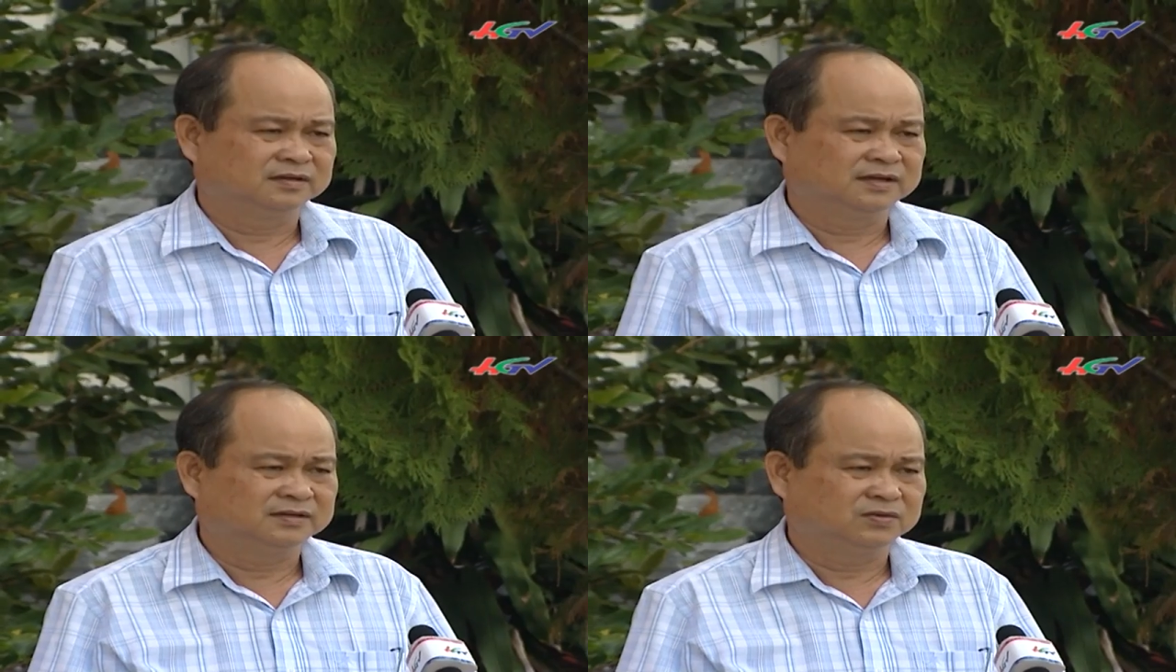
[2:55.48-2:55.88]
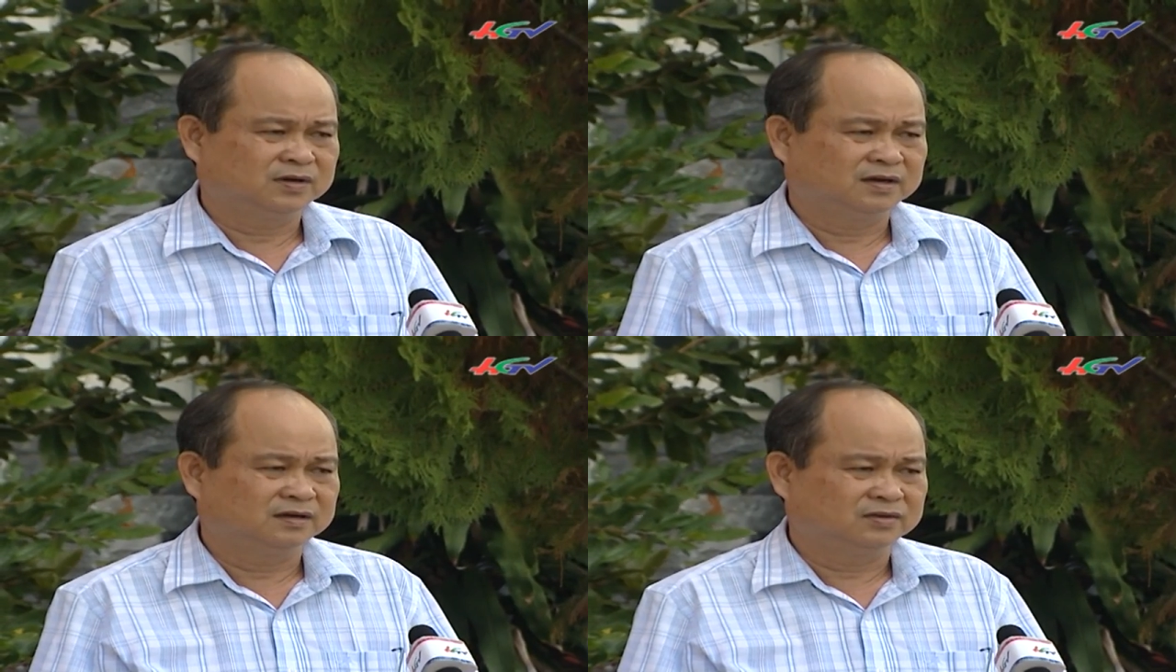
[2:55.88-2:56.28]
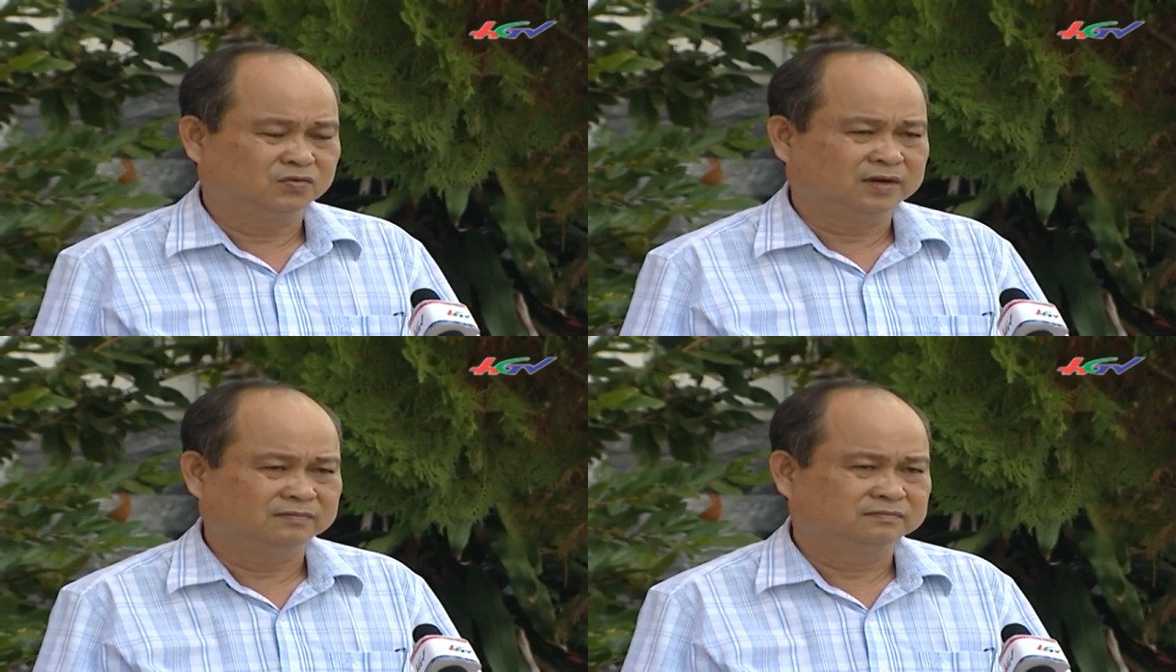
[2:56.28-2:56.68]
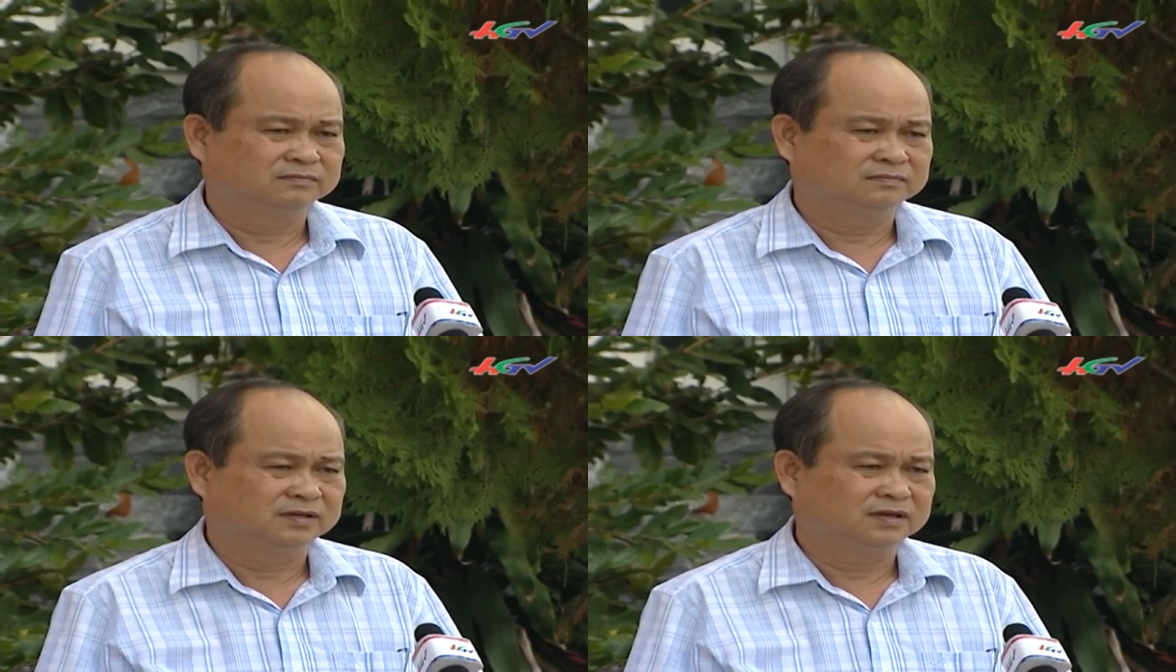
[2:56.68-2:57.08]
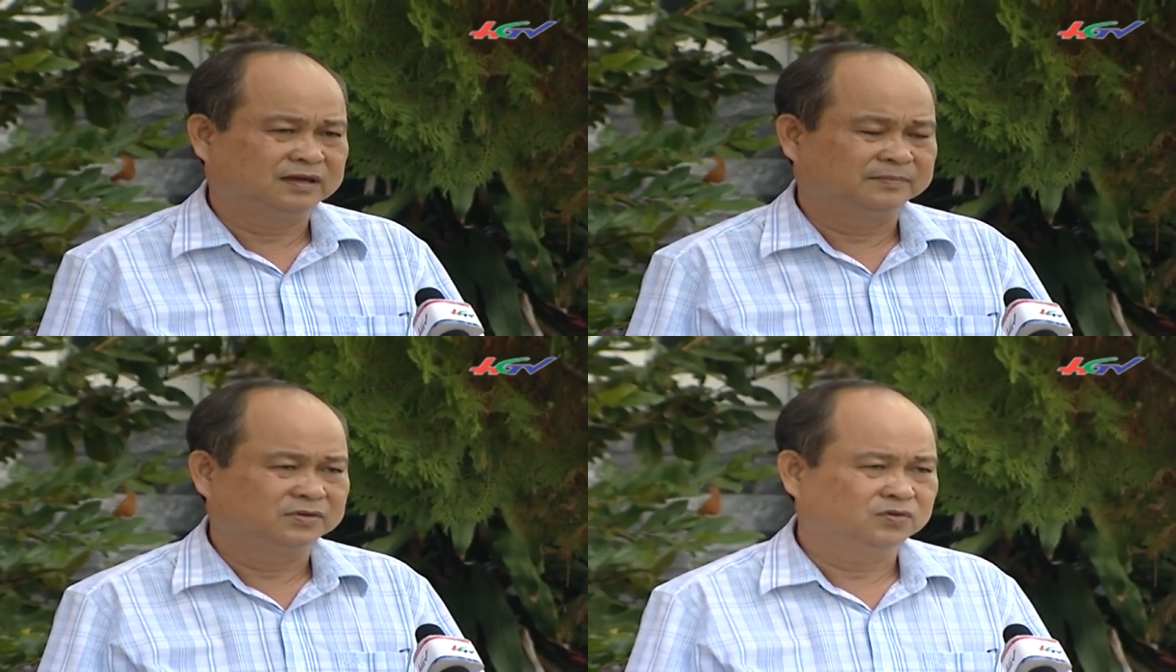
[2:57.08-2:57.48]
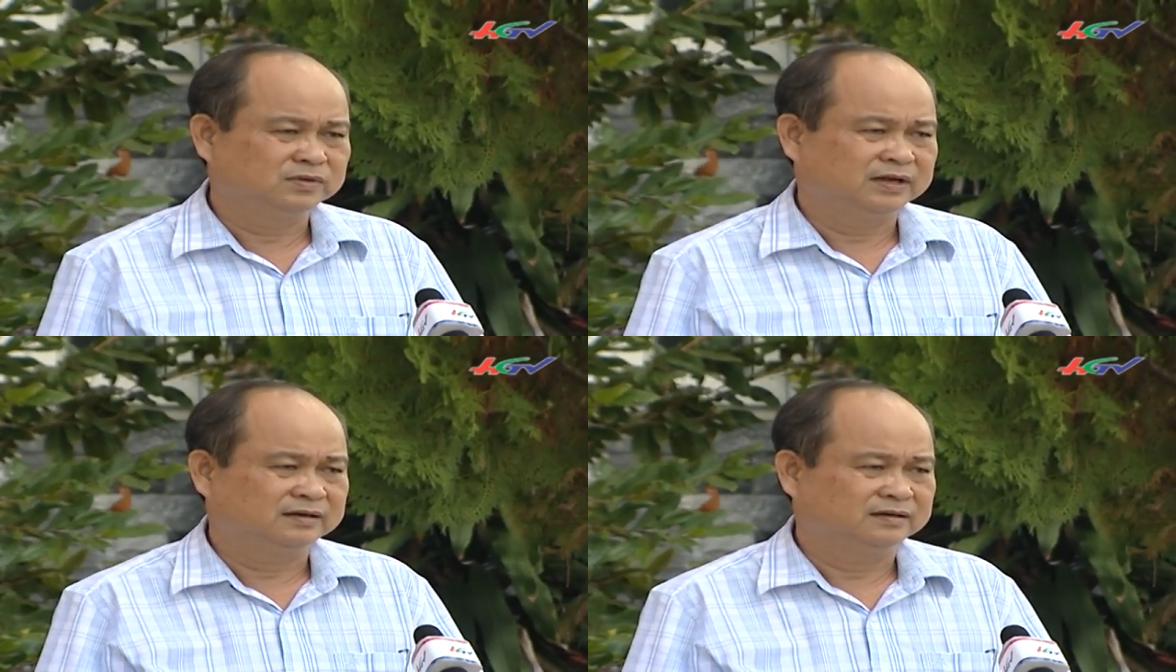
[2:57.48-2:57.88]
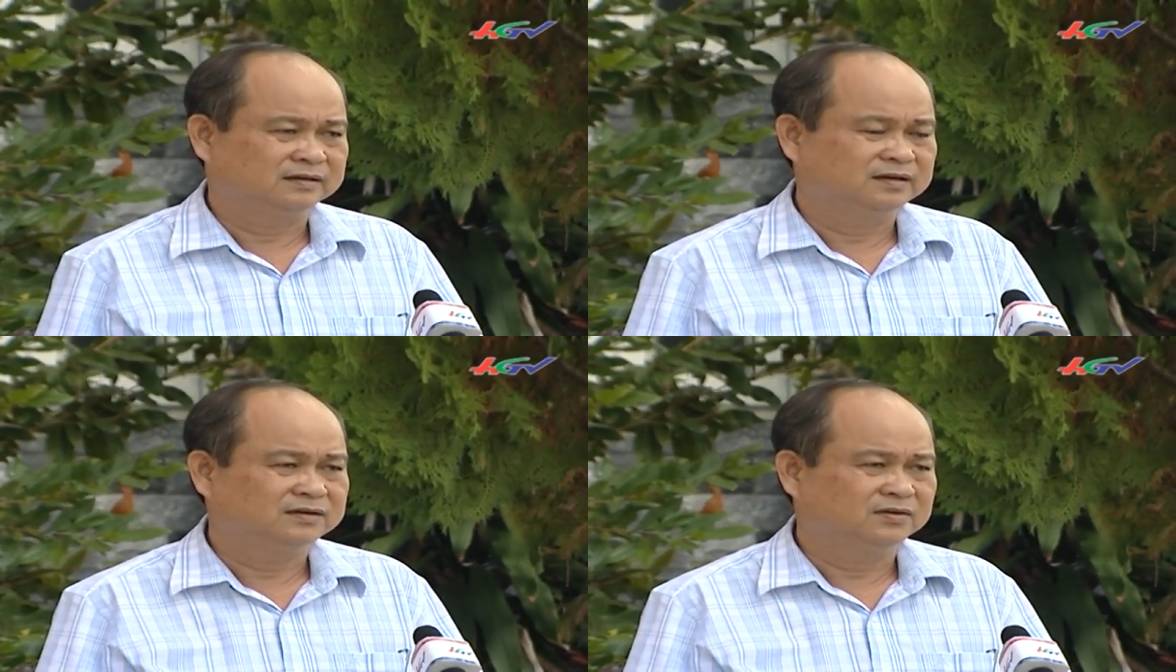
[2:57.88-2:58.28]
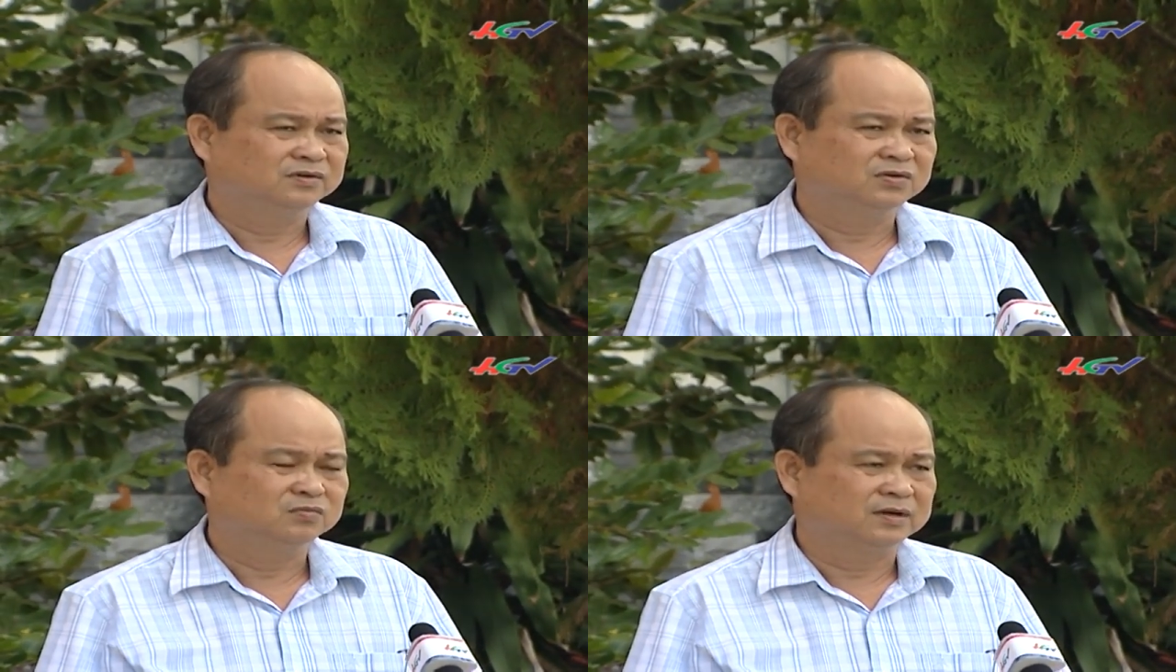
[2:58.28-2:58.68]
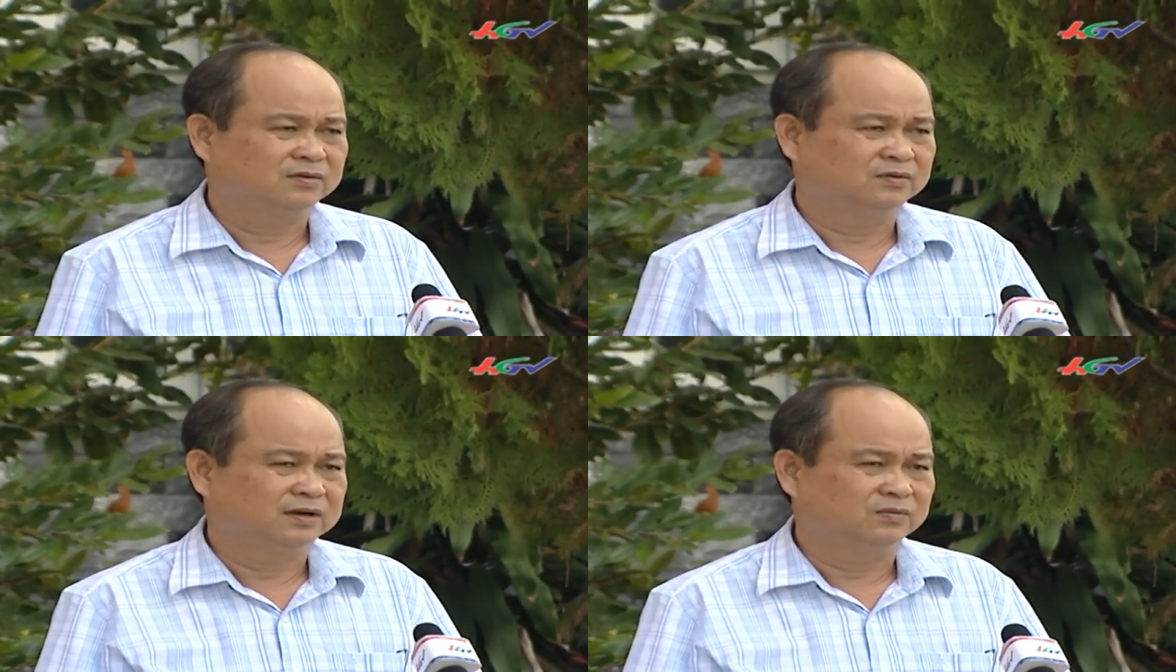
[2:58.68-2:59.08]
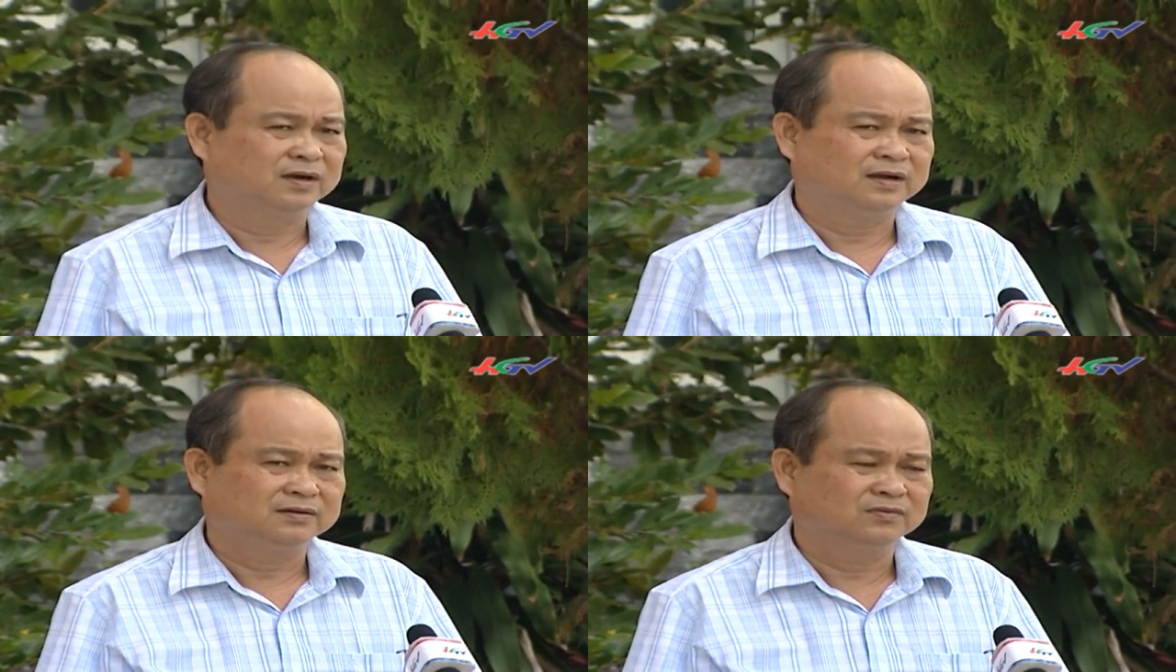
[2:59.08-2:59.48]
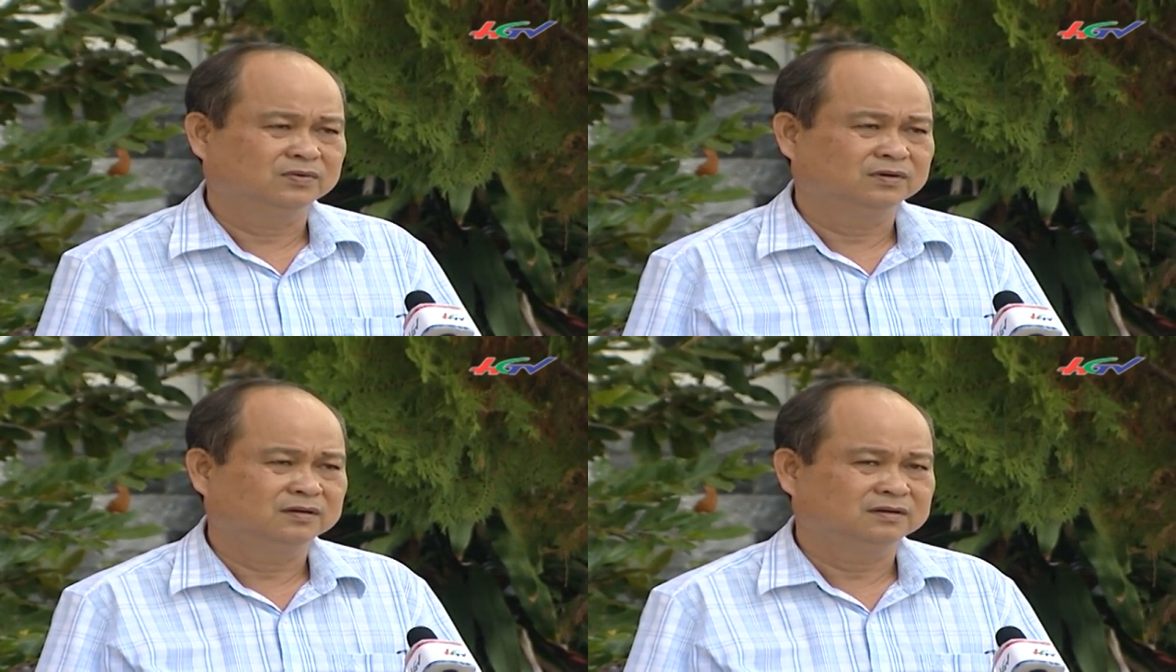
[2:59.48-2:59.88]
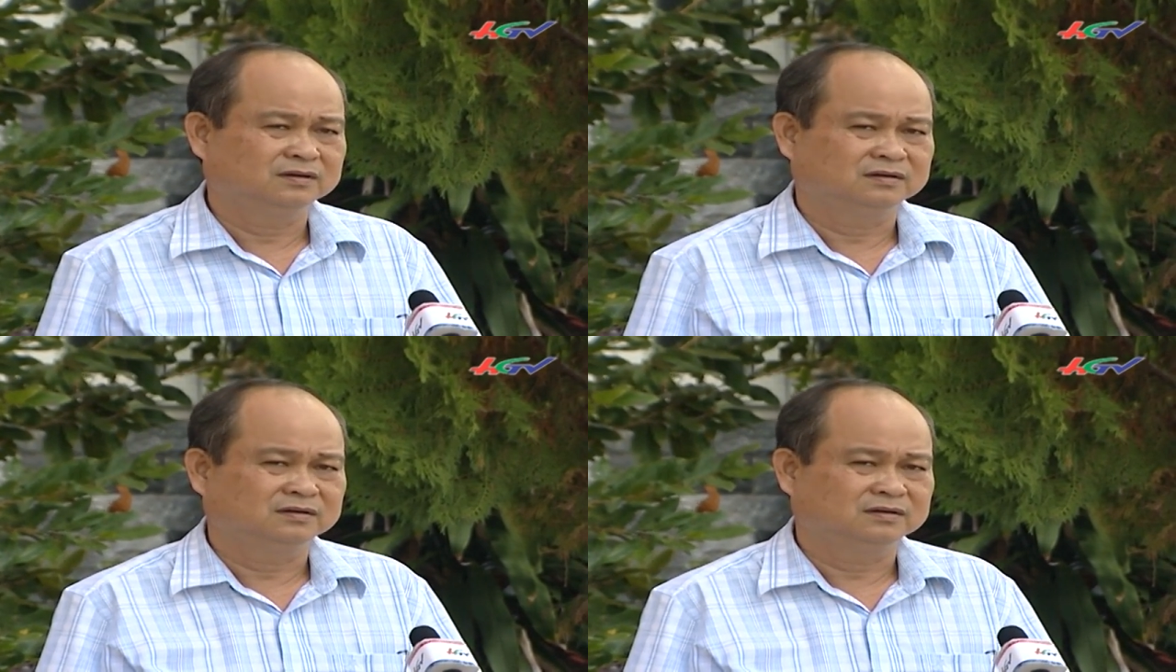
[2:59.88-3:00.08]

thời gian vừa qua là chủ động để làm cái trung gian để kết nối cung cầu hàng hóa của